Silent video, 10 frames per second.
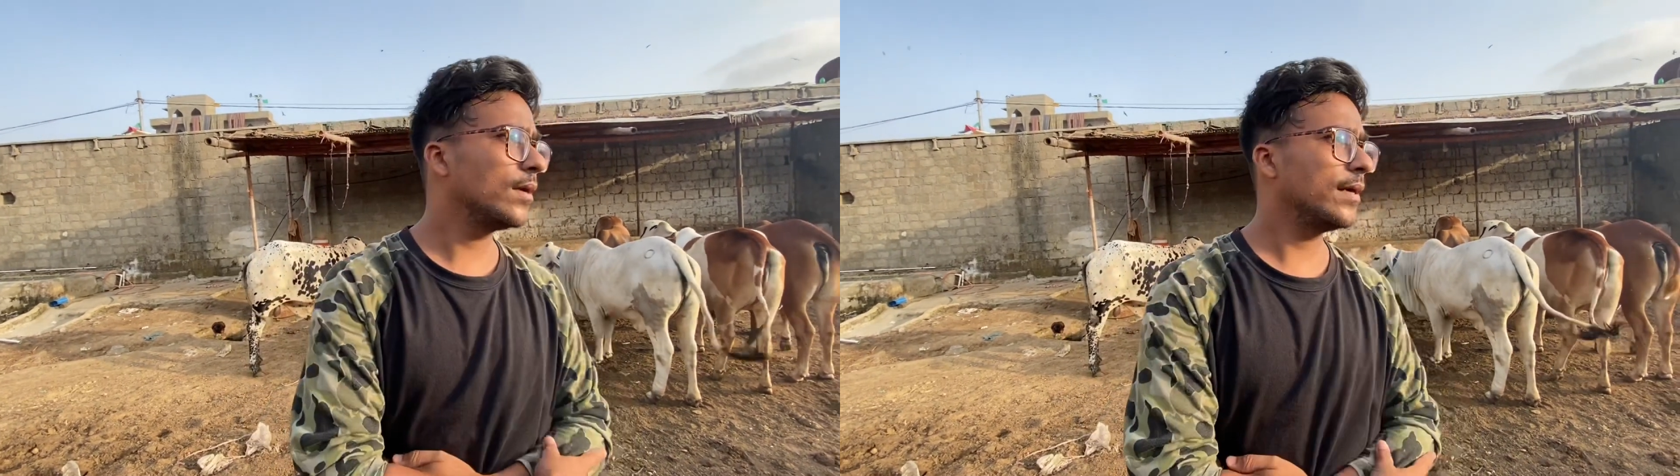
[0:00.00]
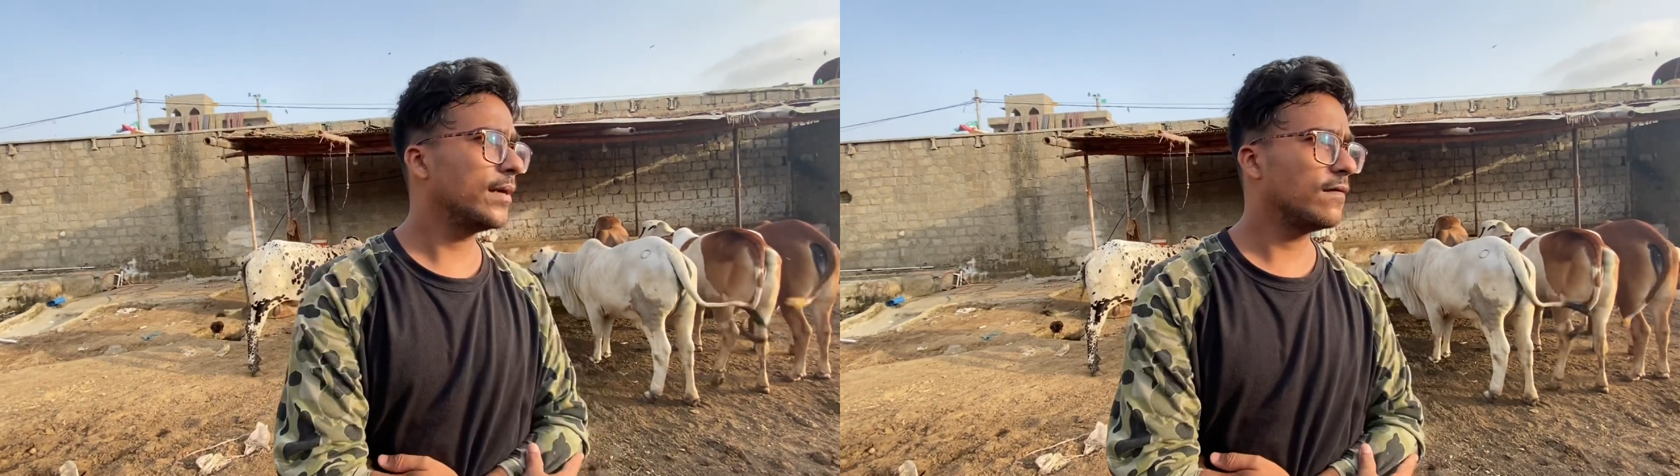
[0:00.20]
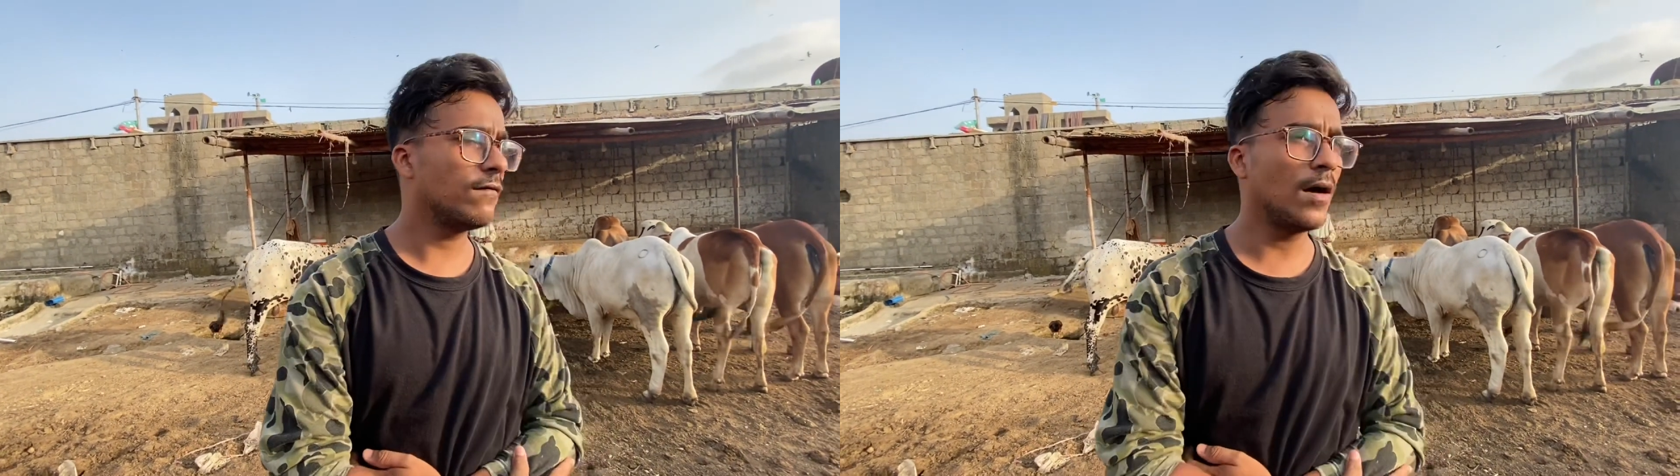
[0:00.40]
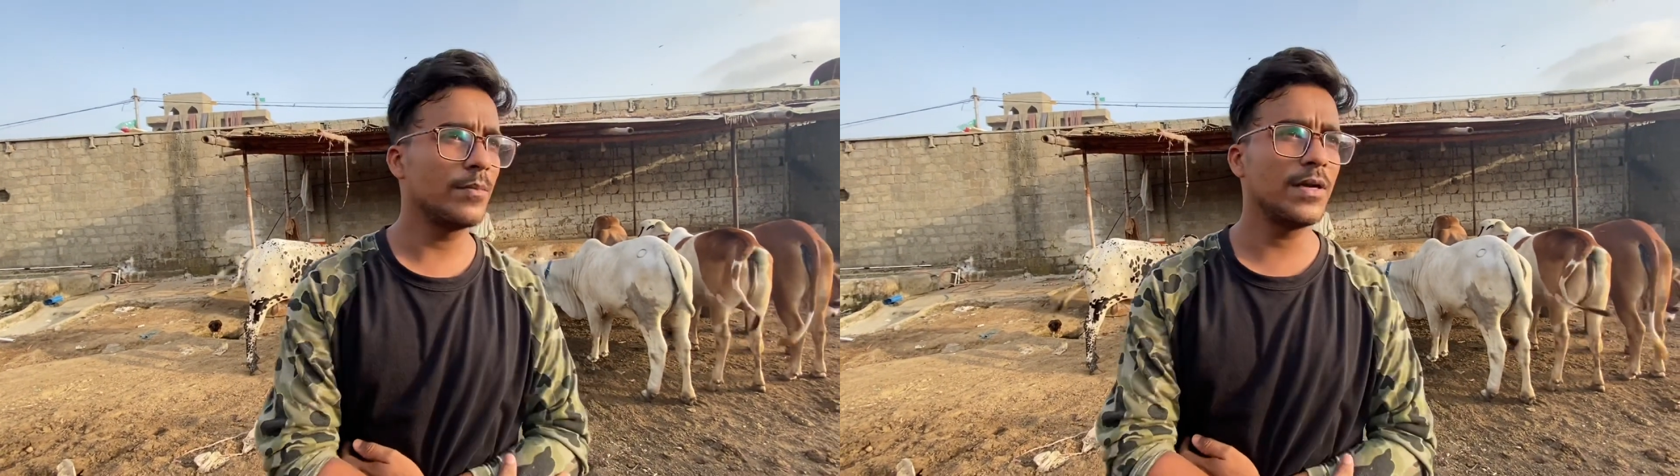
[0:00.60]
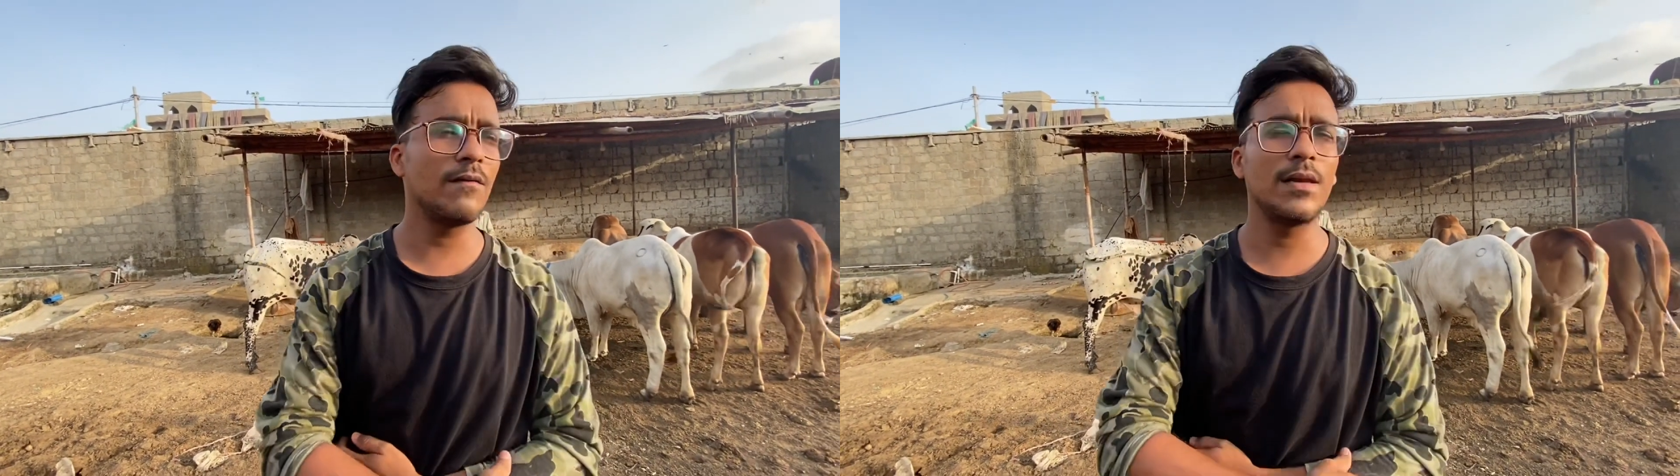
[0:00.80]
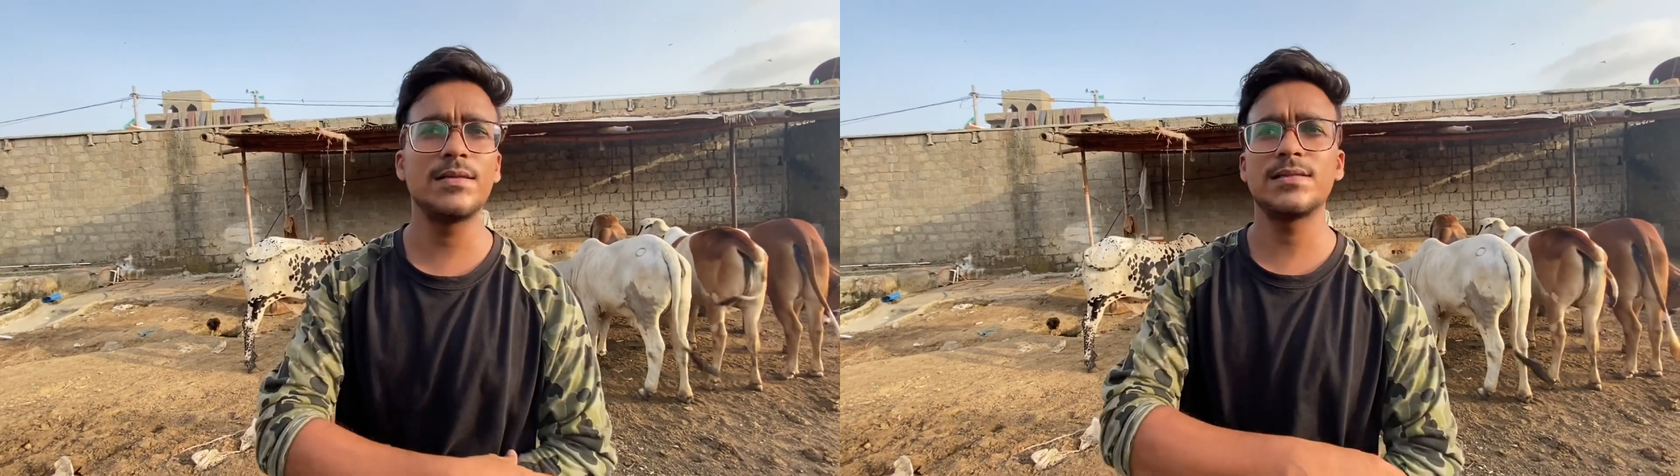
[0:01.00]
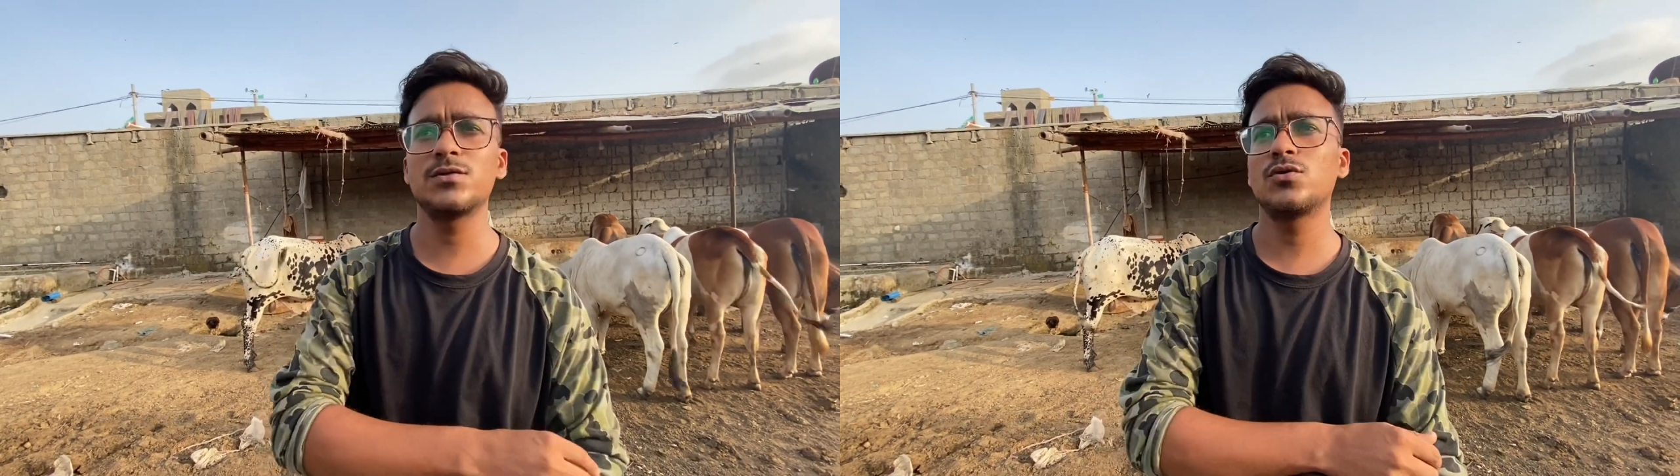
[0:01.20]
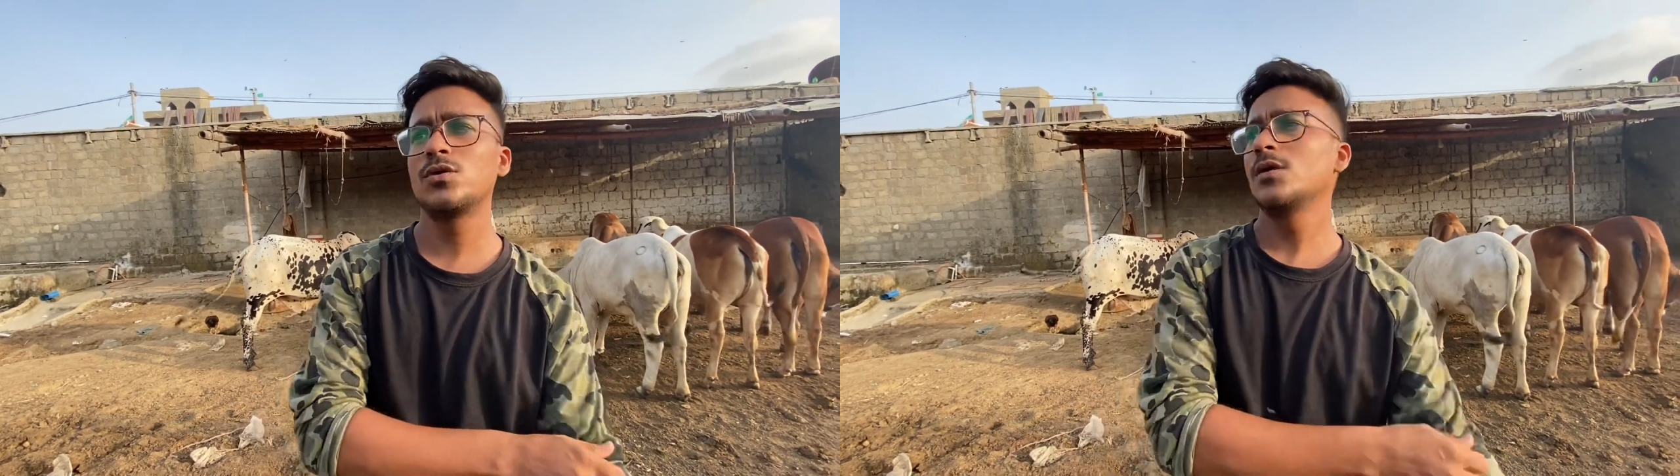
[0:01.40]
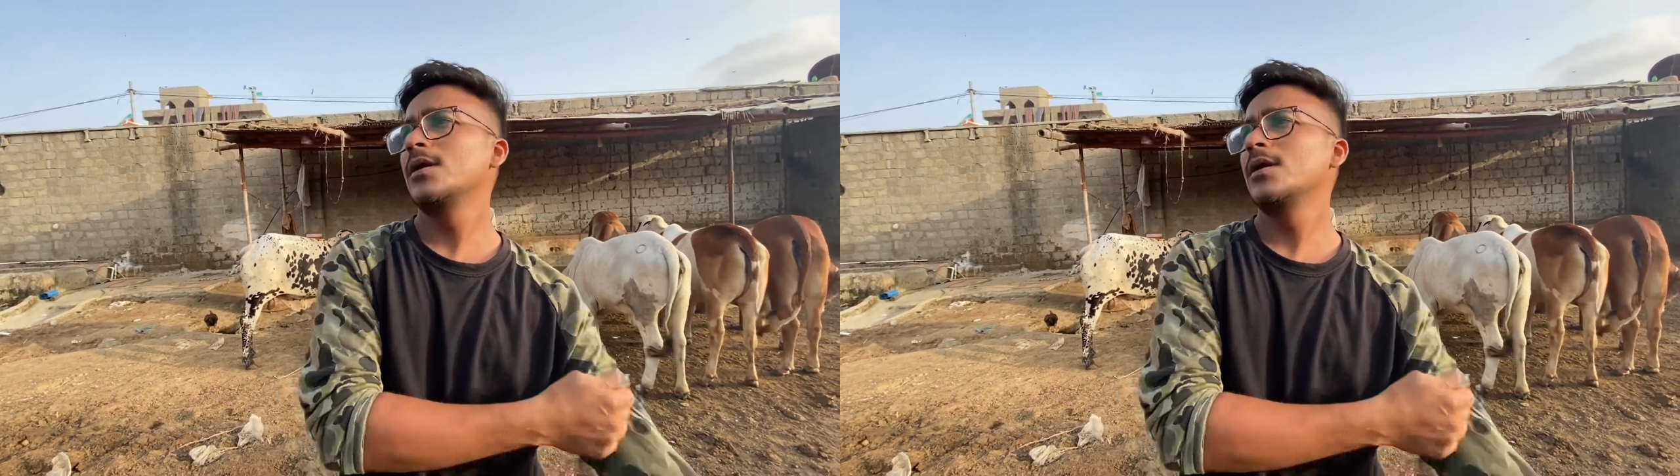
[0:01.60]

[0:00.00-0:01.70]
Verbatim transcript: रहे हैं फार्म के हवाले से जो